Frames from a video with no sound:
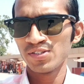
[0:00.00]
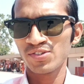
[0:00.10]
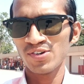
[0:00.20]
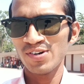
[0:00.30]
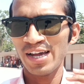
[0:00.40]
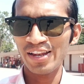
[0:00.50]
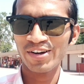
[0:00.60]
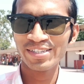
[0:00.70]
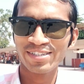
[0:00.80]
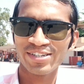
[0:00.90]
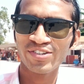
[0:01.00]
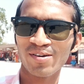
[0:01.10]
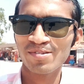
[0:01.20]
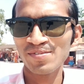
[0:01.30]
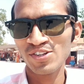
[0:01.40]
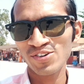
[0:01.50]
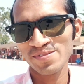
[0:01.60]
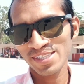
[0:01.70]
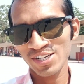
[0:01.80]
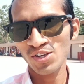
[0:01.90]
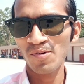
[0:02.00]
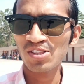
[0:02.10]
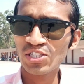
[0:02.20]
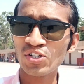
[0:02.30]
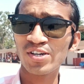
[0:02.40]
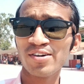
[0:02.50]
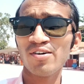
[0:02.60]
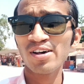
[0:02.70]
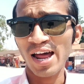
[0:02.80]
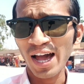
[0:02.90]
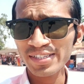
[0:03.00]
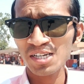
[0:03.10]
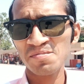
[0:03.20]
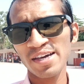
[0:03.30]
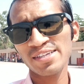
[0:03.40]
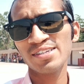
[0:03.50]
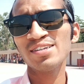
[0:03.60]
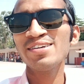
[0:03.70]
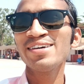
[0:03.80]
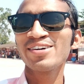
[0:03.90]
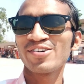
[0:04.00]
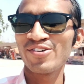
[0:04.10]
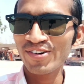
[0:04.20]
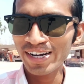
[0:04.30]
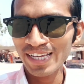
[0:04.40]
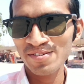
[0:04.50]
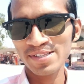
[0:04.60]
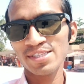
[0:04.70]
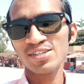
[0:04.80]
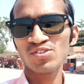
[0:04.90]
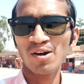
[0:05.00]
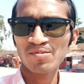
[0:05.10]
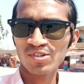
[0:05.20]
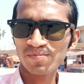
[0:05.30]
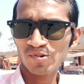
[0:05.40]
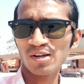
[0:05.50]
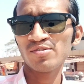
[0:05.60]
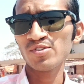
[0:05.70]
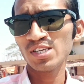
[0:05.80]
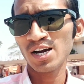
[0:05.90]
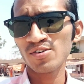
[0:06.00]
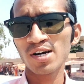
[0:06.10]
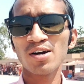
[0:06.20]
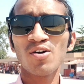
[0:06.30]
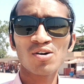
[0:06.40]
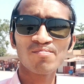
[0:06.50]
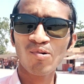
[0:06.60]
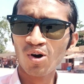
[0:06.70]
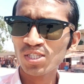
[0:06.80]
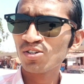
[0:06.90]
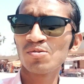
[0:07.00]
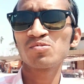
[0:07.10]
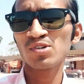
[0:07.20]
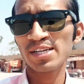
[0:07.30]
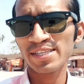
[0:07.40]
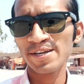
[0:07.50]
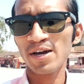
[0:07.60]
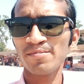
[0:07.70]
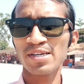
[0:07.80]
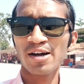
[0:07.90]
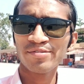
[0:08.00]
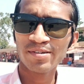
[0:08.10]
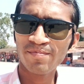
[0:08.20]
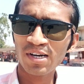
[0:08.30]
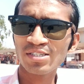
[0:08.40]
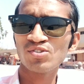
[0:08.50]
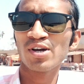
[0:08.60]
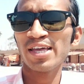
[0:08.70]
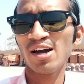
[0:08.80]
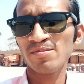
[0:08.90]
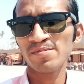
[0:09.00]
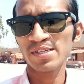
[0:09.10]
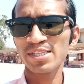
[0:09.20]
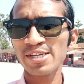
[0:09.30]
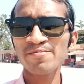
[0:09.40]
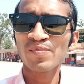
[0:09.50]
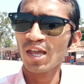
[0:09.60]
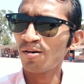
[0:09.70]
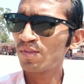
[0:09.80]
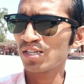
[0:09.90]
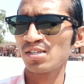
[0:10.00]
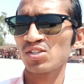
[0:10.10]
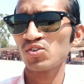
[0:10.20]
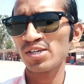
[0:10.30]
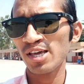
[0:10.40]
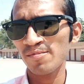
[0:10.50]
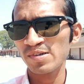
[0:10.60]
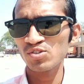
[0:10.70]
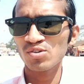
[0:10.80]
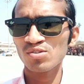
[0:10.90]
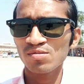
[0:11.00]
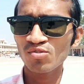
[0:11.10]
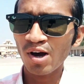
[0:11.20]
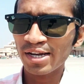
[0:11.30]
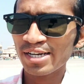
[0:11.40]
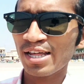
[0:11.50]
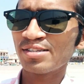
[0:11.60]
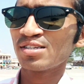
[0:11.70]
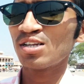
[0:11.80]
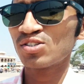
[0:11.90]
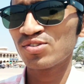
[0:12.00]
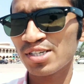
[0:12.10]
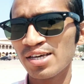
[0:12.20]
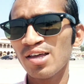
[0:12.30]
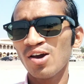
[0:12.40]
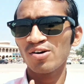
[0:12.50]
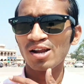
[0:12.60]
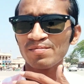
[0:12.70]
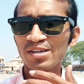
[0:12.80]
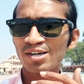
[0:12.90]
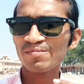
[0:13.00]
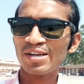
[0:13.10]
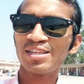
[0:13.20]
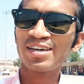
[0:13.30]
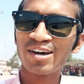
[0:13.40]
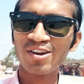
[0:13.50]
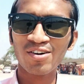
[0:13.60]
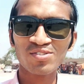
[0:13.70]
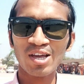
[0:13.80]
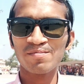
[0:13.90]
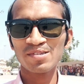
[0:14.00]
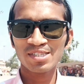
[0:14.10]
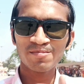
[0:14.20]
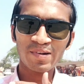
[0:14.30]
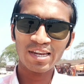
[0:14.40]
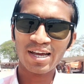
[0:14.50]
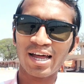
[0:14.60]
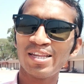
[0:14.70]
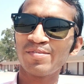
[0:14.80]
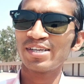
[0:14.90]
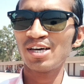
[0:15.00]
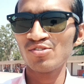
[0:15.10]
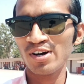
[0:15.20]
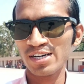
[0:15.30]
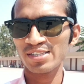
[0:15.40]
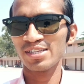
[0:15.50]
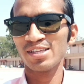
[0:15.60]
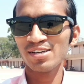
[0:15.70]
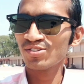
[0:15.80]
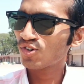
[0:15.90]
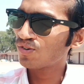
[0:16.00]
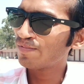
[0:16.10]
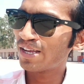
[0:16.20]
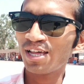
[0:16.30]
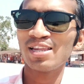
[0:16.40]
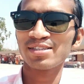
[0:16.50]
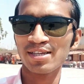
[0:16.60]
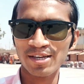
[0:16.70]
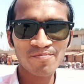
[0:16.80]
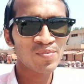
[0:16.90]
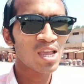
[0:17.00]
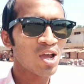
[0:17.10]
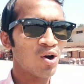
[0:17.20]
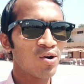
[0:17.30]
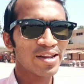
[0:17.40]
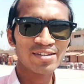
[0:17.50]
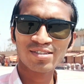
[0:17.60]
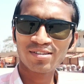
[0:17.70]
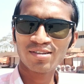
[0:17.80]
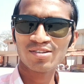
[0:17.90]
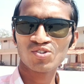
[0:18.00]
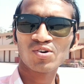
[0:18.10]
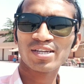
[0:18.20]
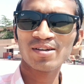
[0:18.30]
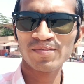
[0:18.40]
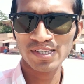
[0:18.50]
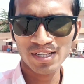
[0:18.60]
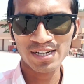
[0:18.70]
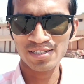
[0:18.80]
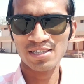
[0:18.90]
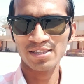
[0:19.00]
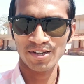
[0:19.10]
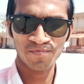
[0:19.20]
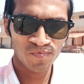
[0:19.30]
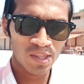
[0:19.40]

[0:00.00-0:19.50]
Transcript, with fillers: सो हेलो गाइज कैसे हो आप सभी लोग उम्मीद करता हूँ बहुत अच्छे हो गए और आज हम आए हैं कोराड़ी के मंदिर जो आपको पूरा व्यू दिखाऊंगा और बहुत ही खूबसूरत है अभी काफ़ी बन चुका है यहाँ पे मंदिर आप देख सकते हो कि यहाँ पे जो दुकानें लाइन से लग चुकी है और आपने अगर पहले देखा रहा होगा तो यहाँ पे सिर्फ पहले खाली मैदान हुआ करता था जो मेला लगता था और एक छोटा सा पैदल रास्ता था